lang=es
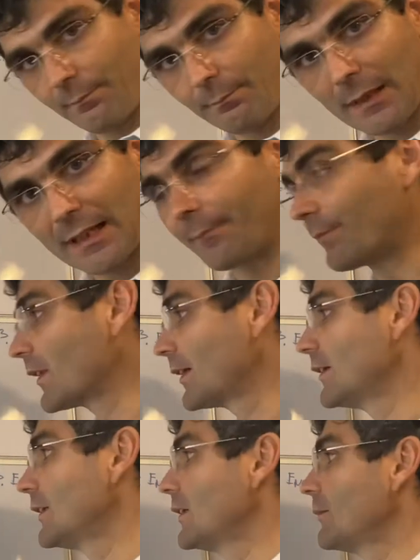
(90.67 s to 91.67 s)
Vale,
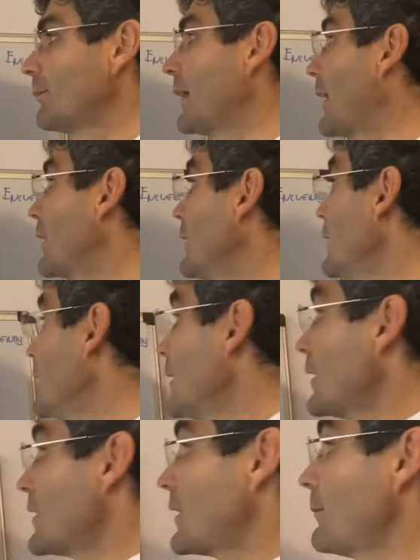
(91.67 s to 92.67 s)
bien,
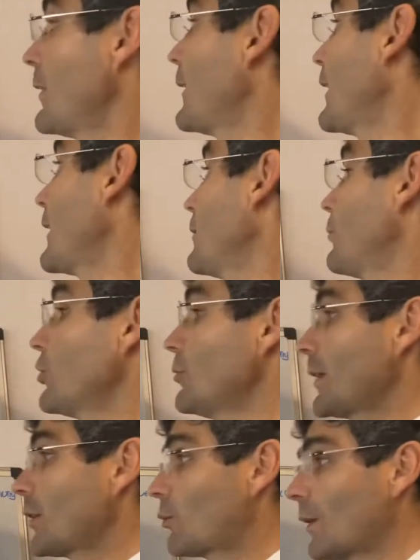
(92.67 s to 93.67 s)
si me dan el
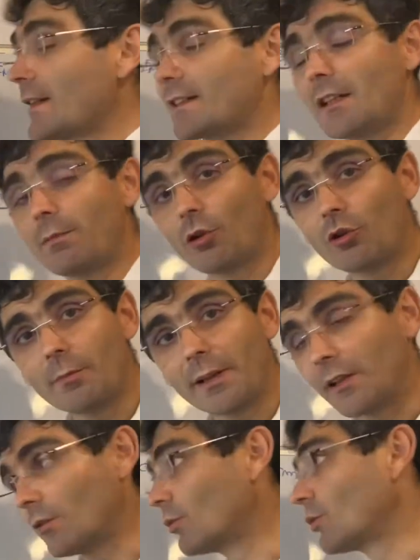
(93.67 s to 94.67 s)
volumen, ¿cuál es el volumen
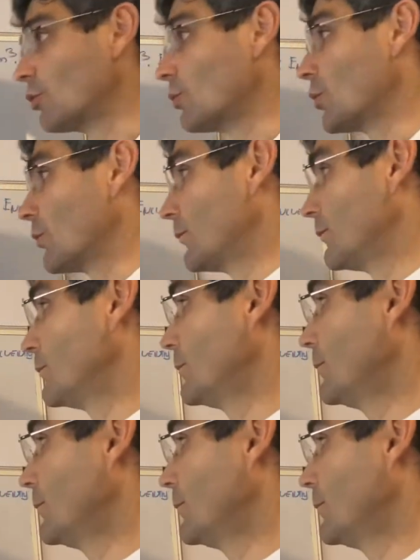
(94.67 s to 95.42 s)
de un cubo? ¿Mm?